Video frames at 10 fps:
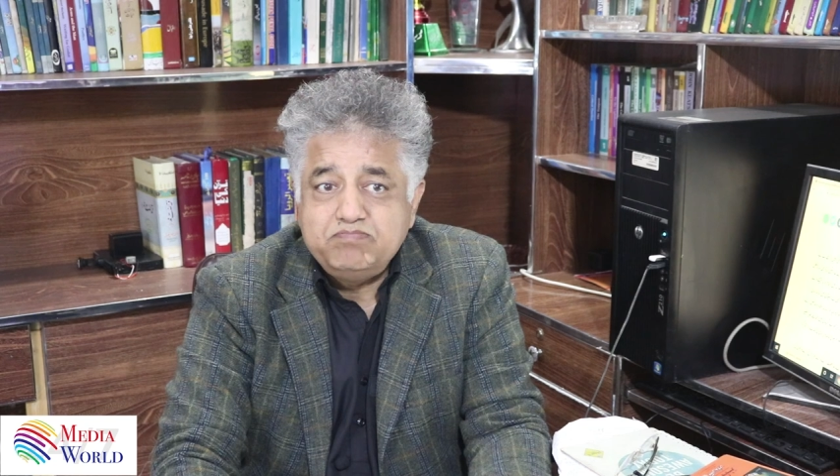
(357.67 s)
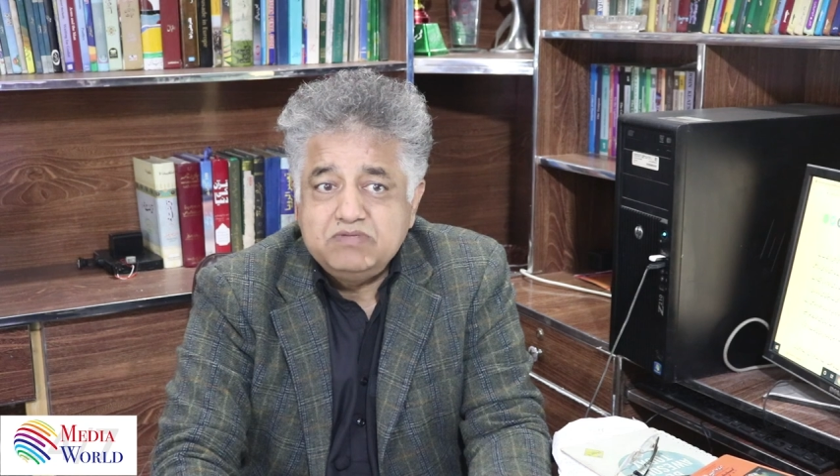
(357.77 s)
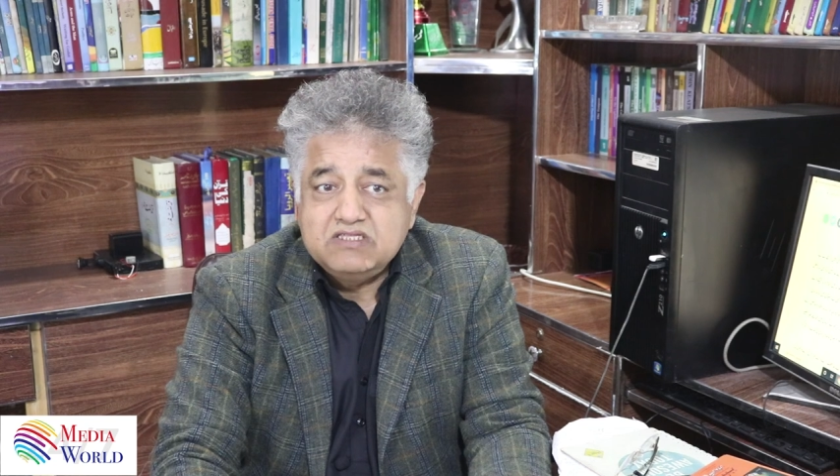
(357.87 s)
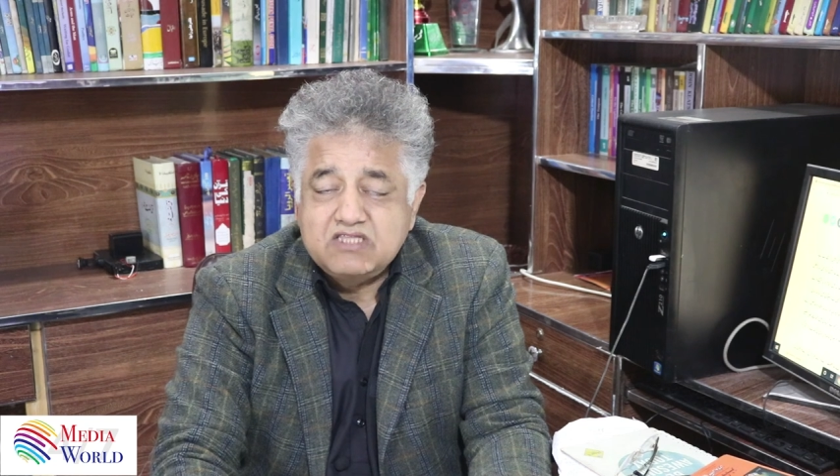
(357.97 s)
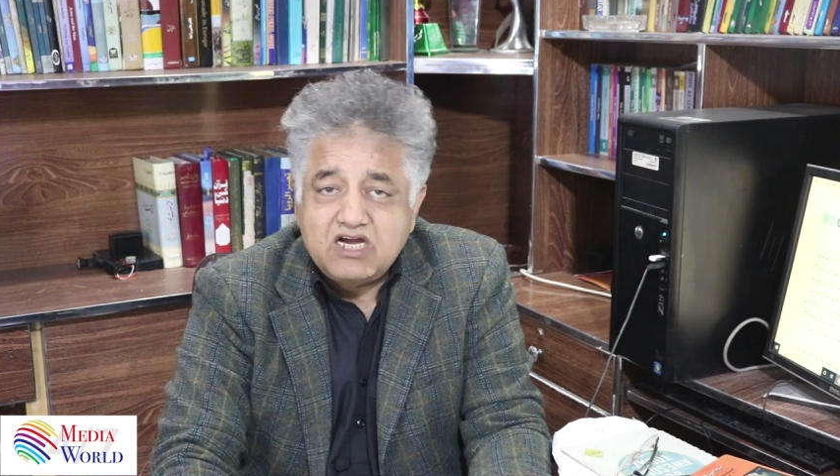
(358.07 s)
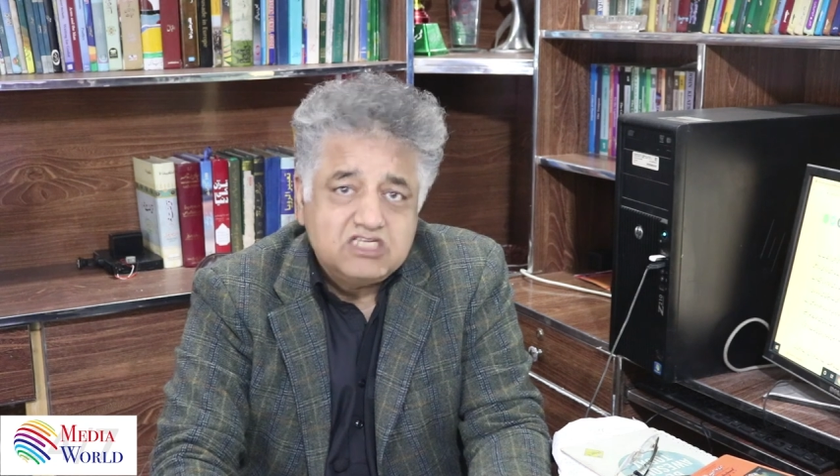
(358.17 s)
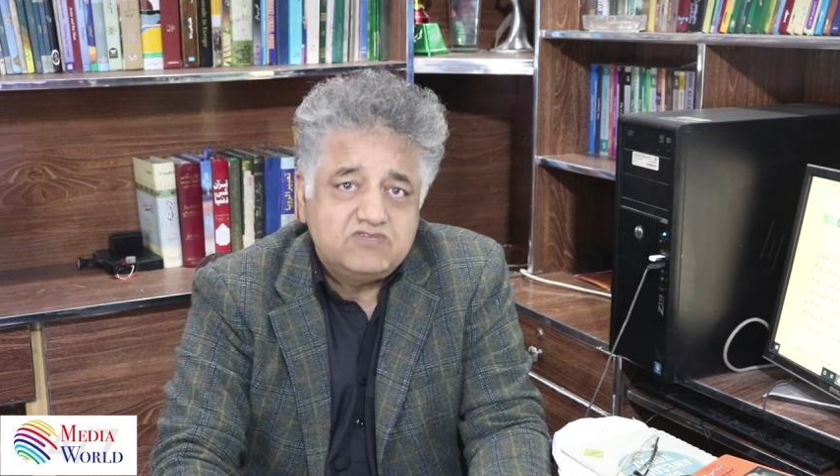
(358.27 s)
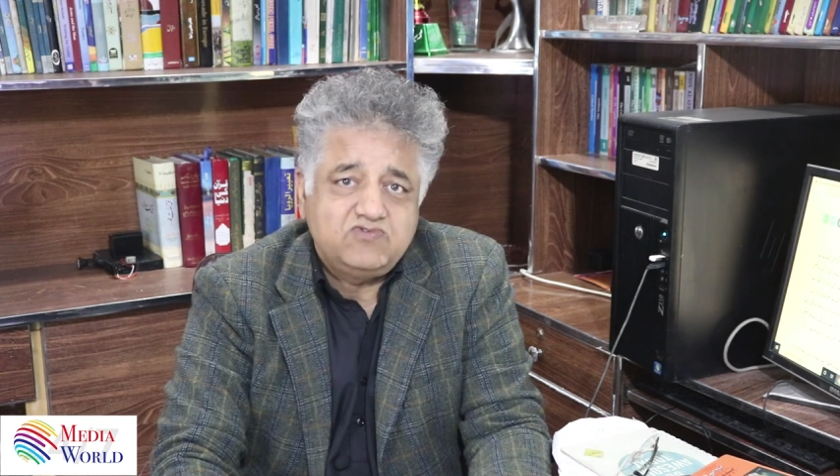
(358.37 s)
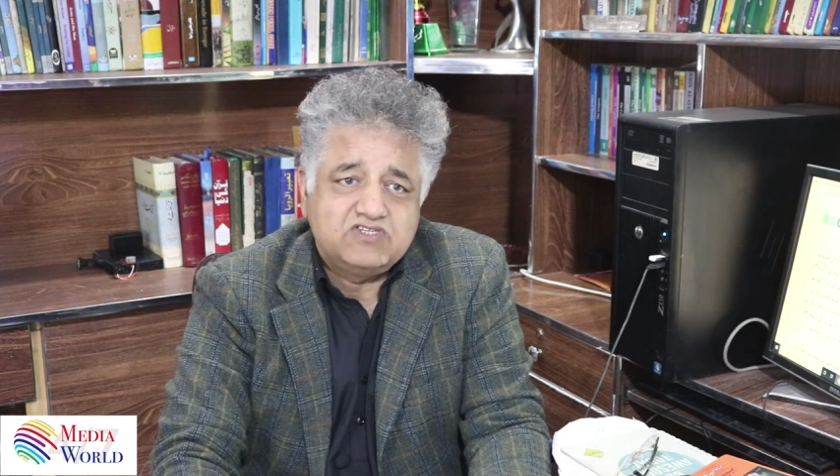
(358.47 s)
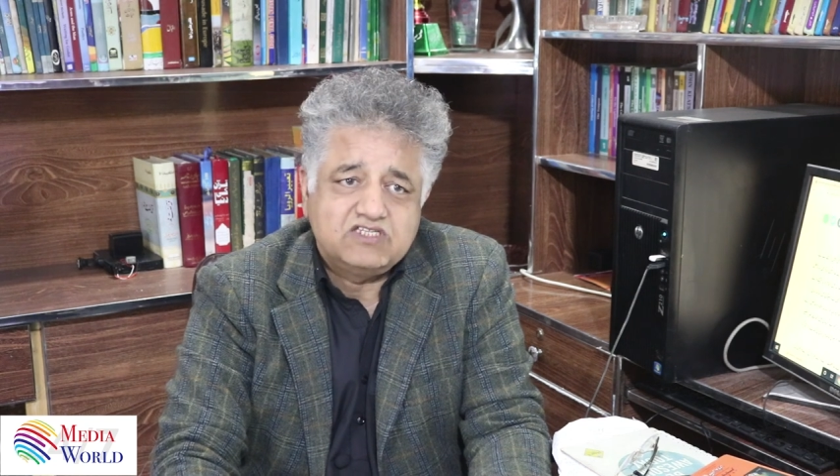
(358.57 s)

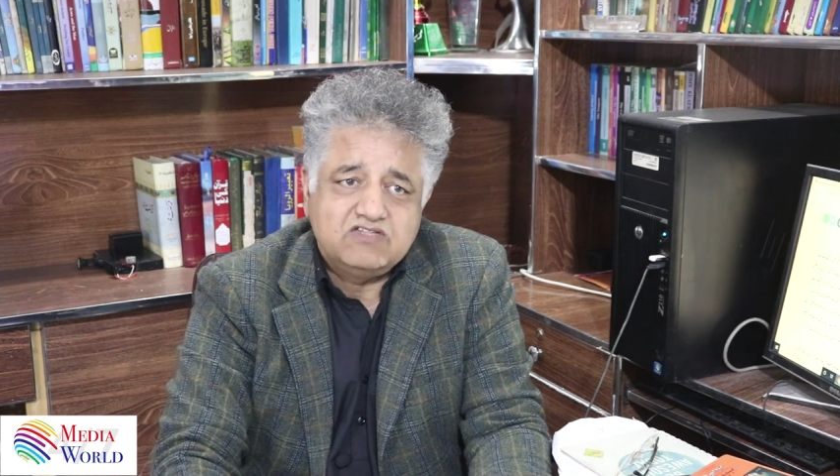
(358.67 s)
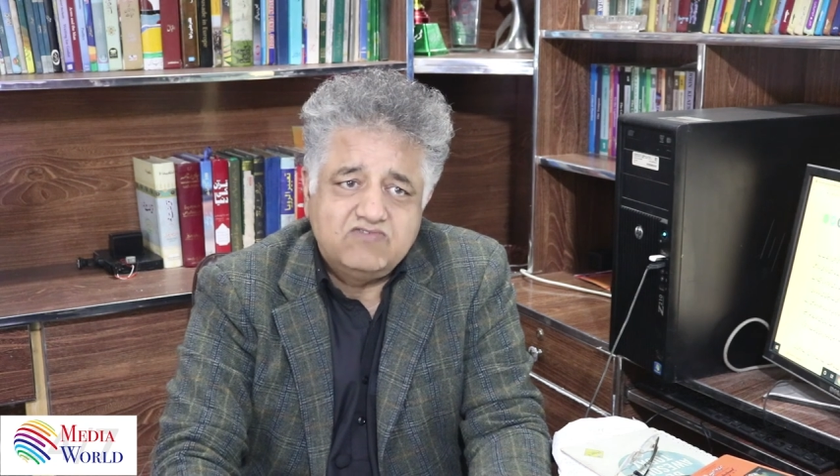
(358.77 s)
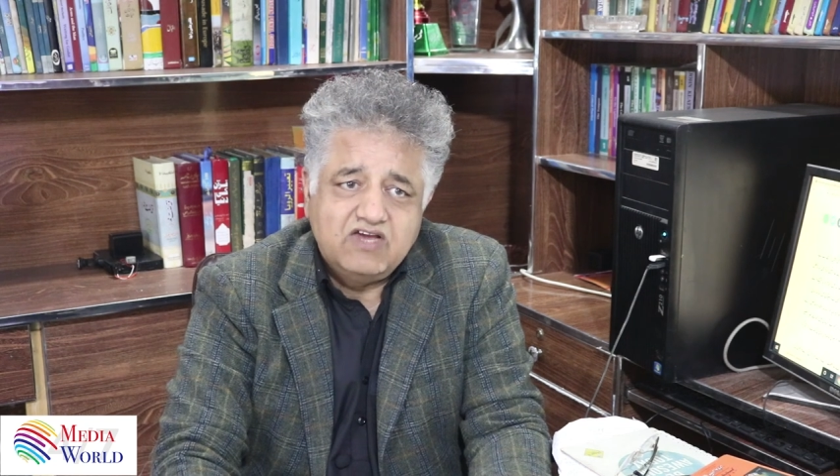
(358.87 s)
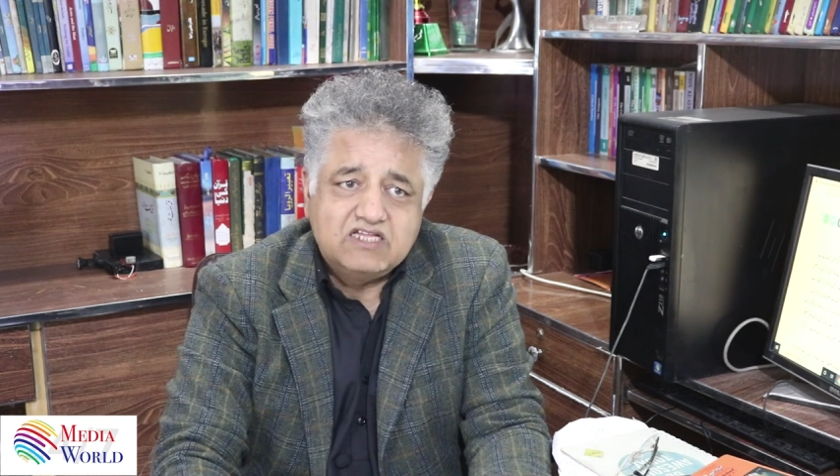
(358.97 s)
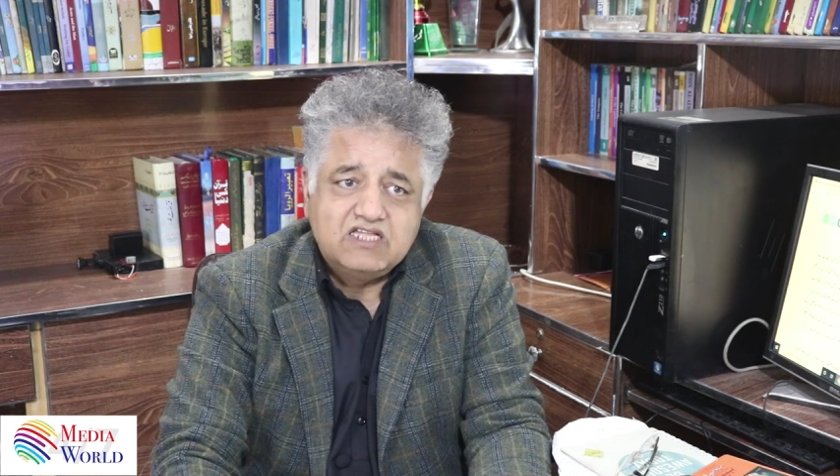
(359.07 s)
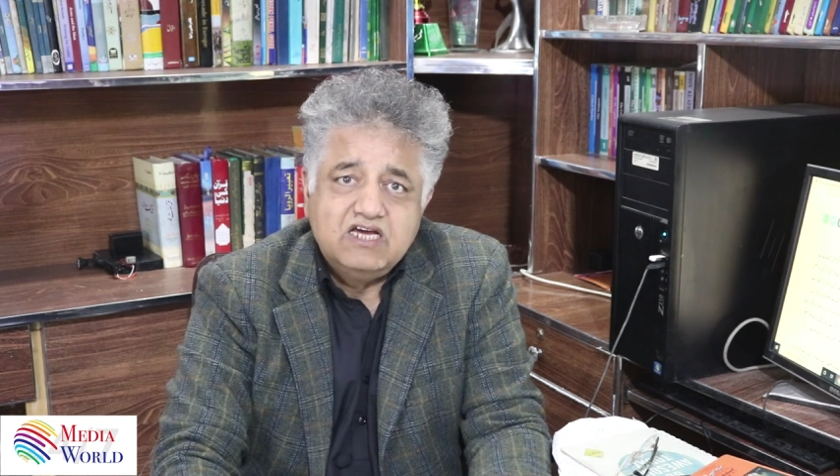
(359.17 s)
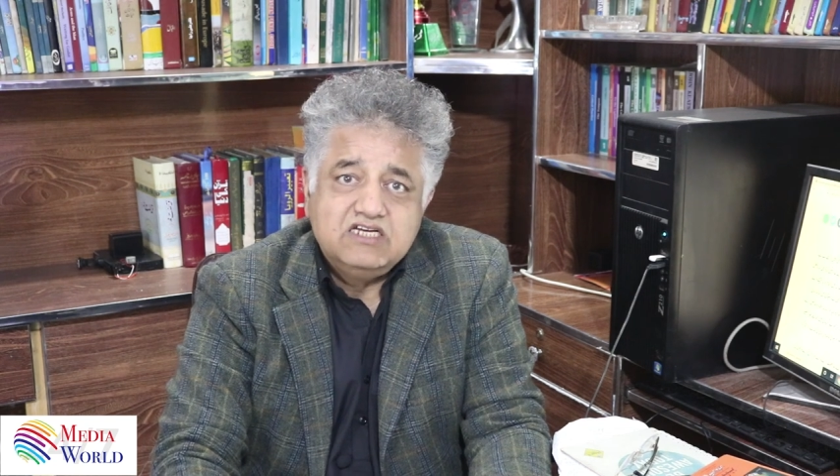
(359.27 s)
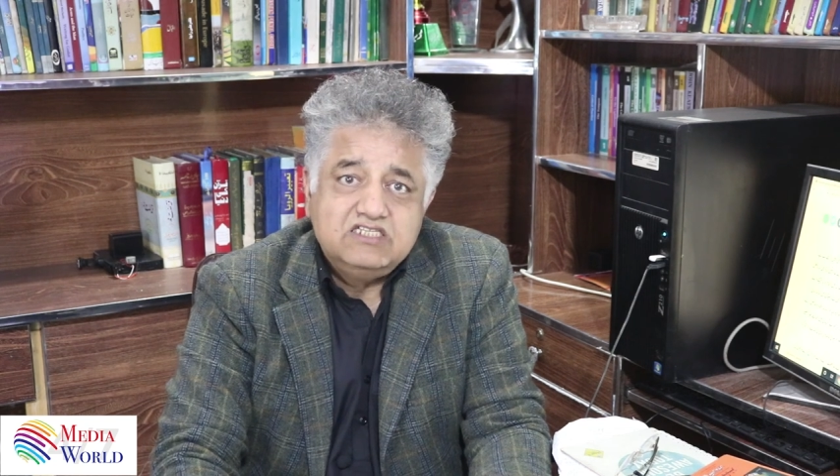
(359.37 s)
45 फीसद अद्वियात